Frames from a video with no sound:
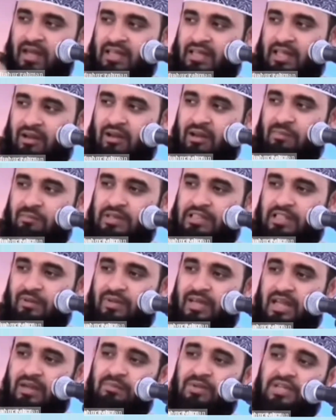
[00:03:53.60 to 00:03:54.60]
তাহলে
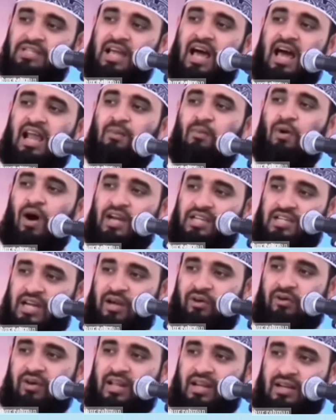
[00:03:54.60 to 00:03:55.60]
পৃথিবীর এই বিশাল
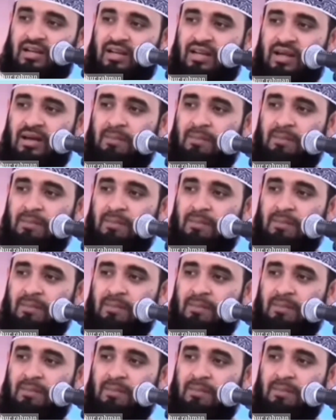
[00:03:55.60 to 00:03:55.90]
মহাসাগরের